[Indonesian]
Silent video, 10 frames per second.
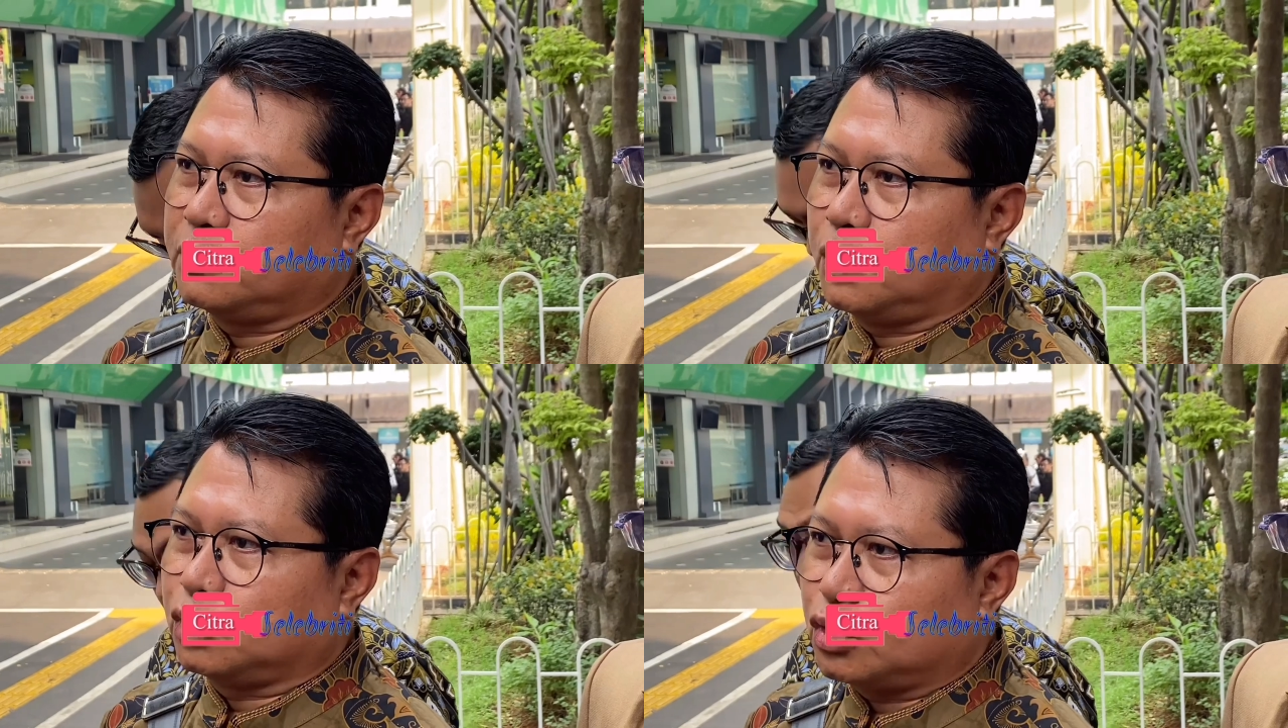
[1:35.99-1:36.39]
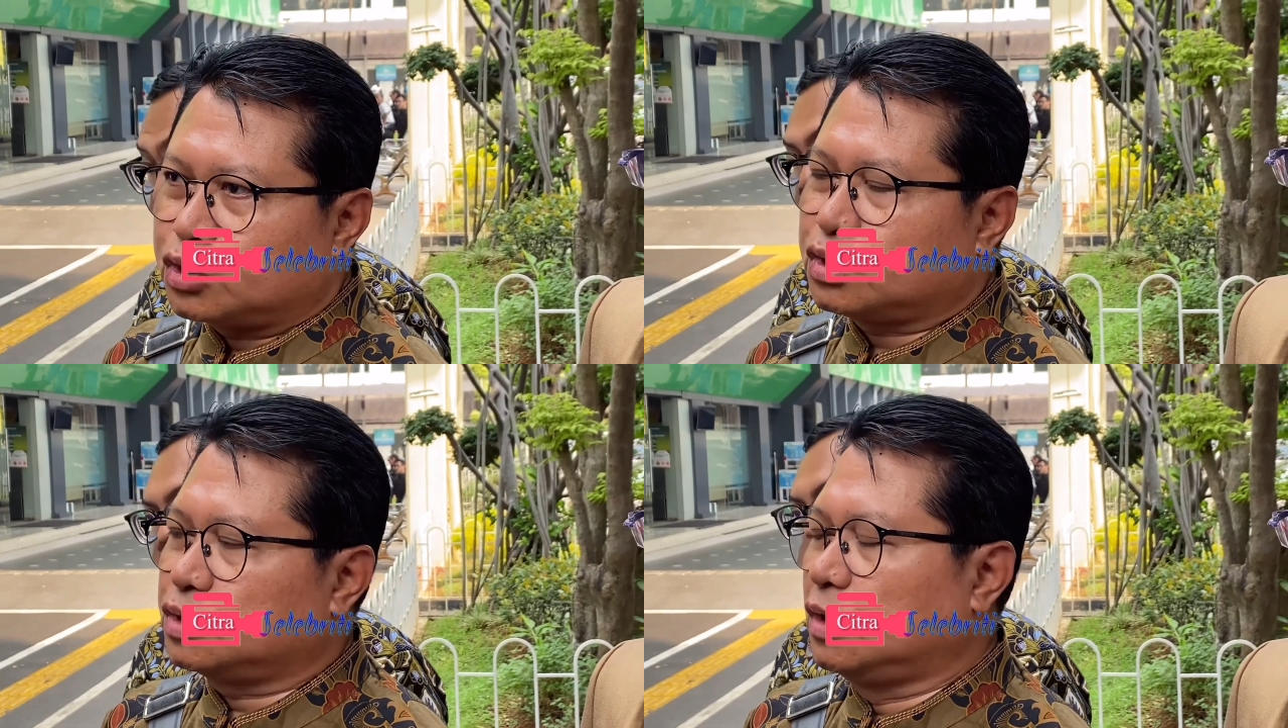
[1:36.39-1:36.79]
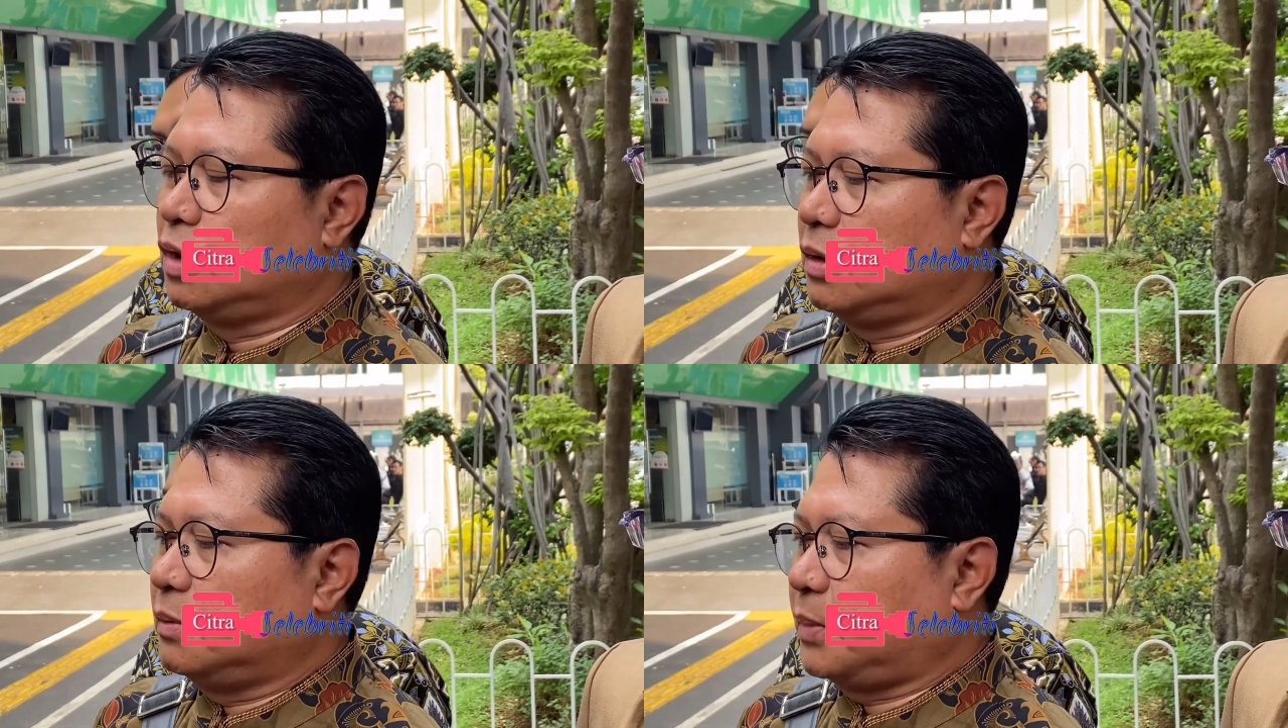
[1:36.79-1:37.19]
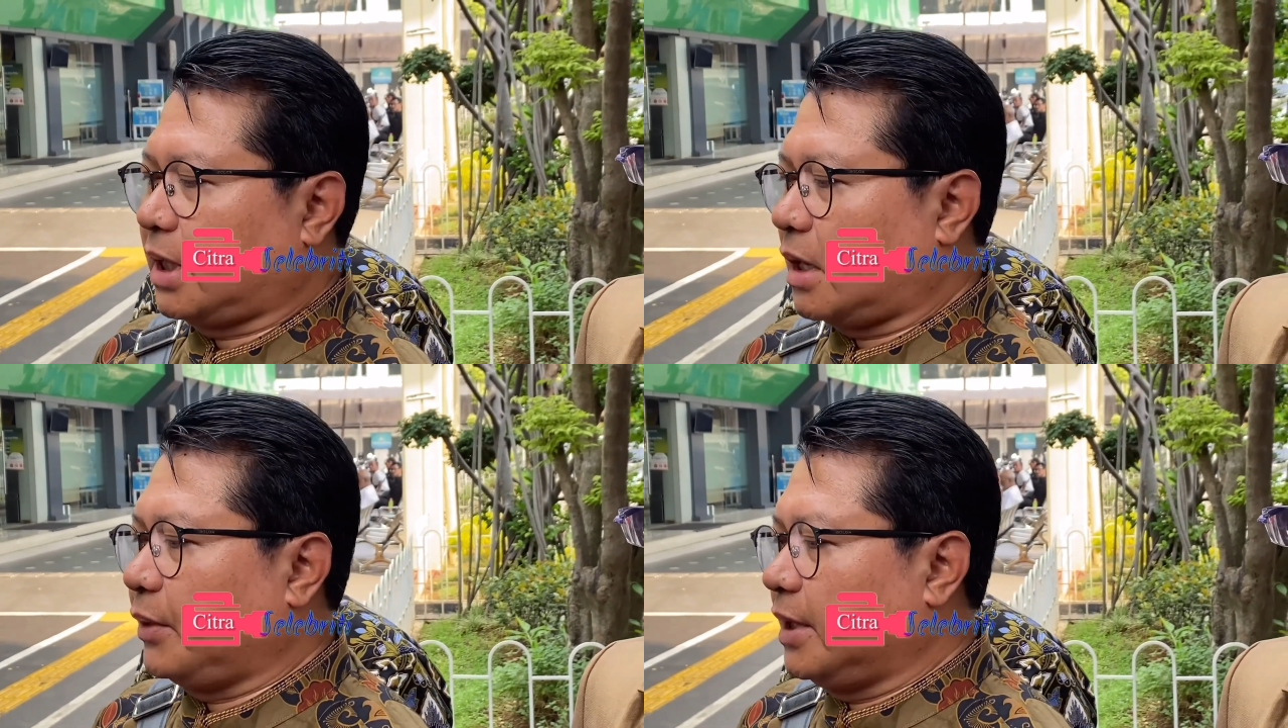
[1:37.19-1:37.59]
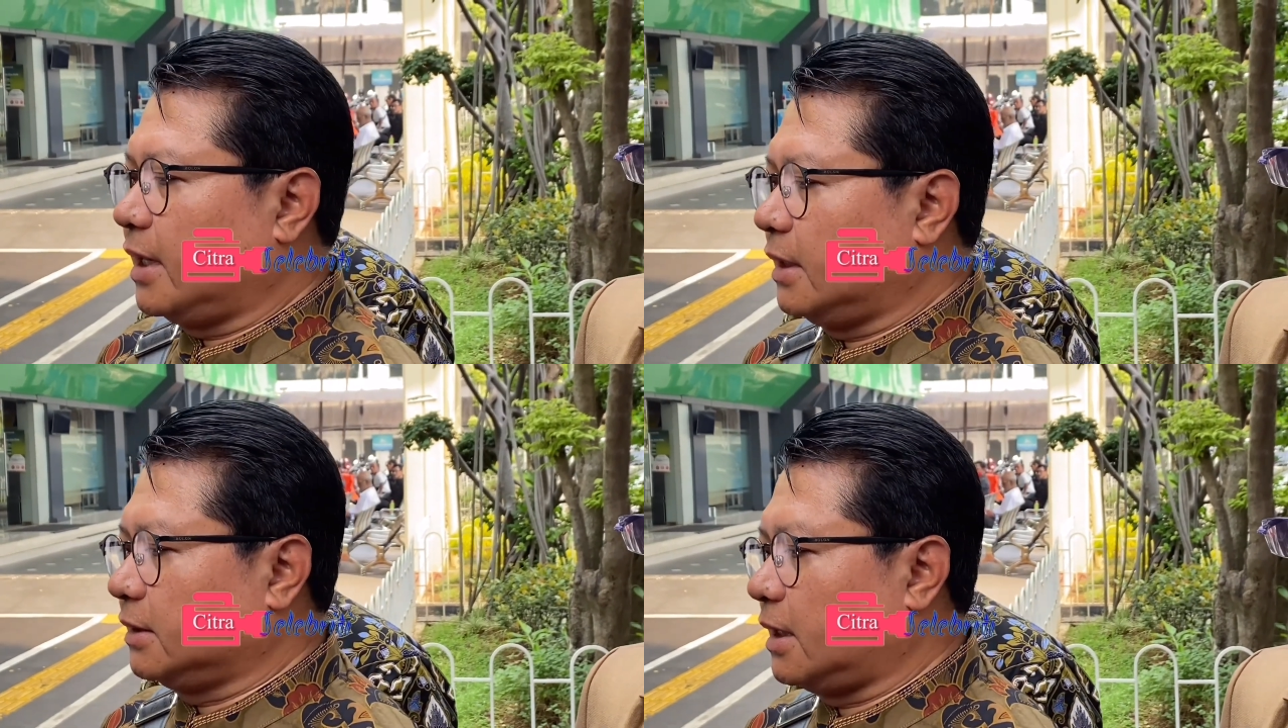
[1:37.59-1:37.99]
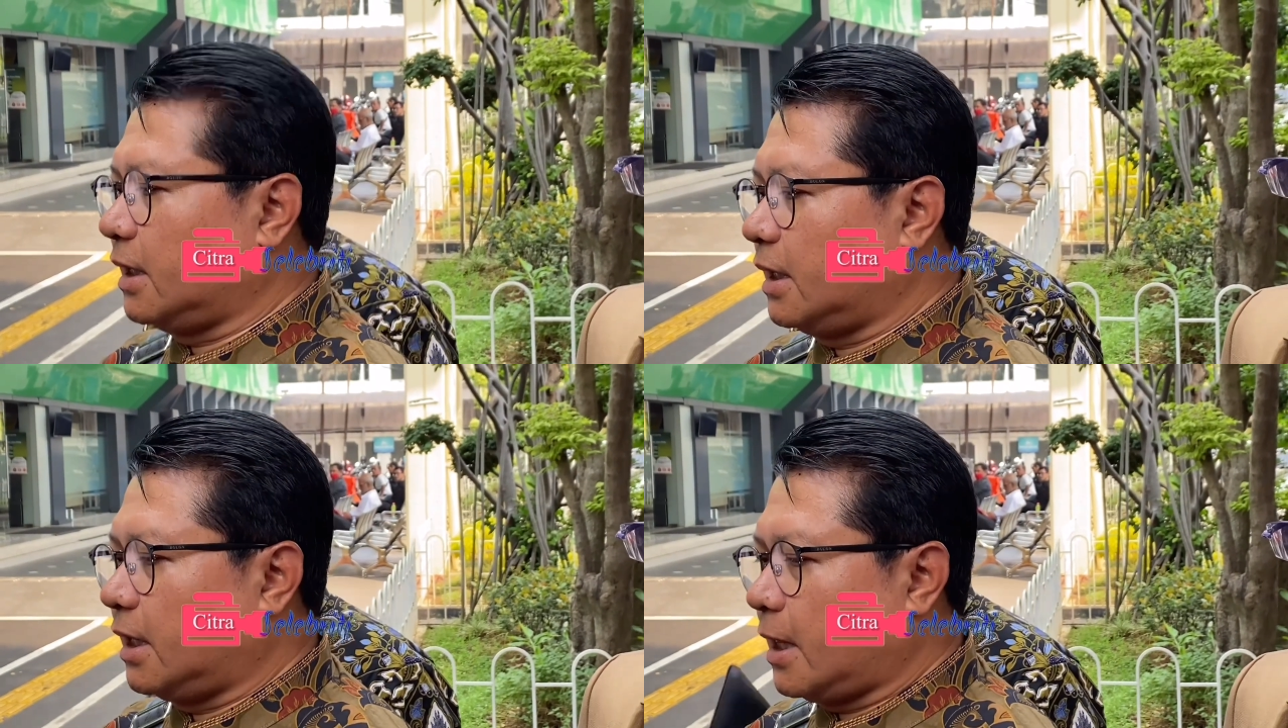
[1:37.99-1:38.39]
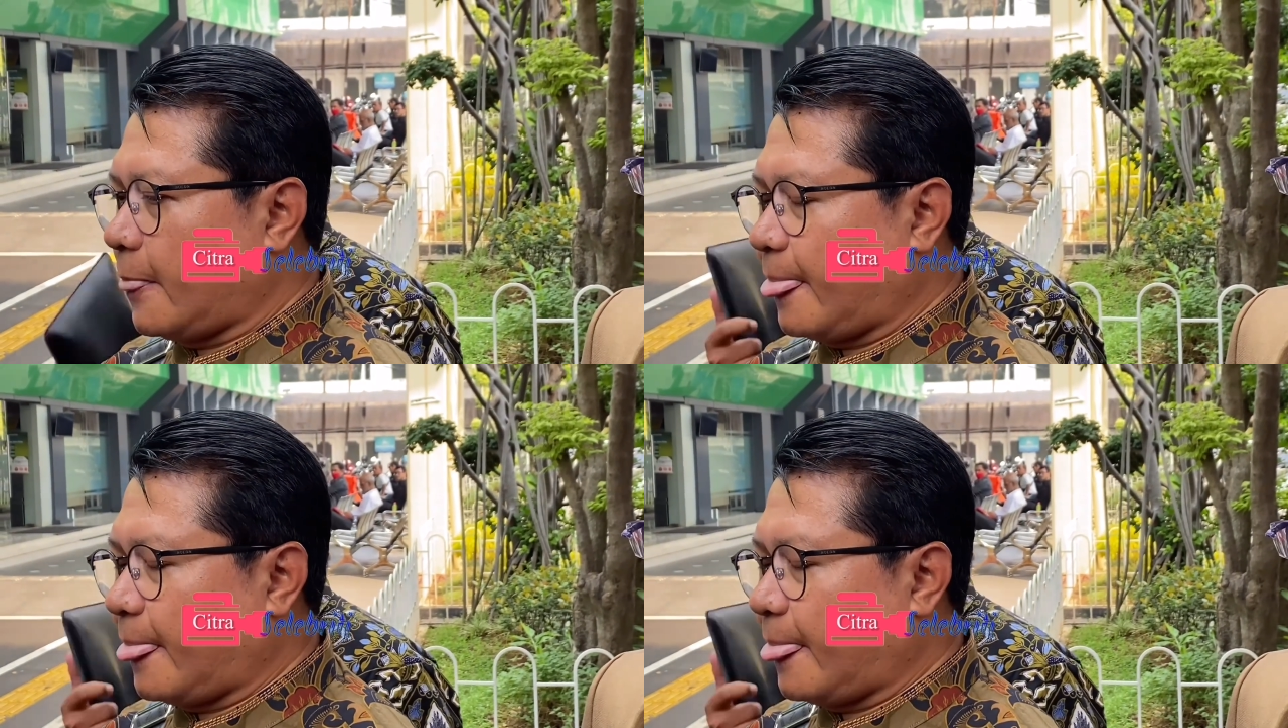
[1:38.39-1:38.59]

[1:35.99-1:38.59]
putus perkawinan antara